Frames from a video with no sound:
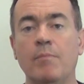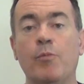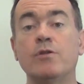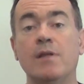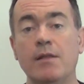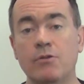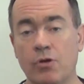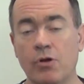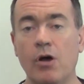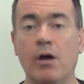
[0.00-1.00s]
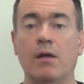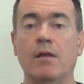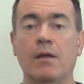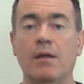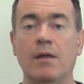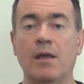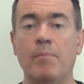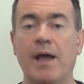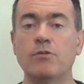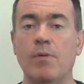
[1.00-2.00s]
possède ce corps
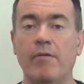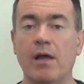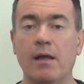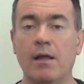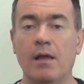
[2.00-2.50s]
qu'ils perçoivent.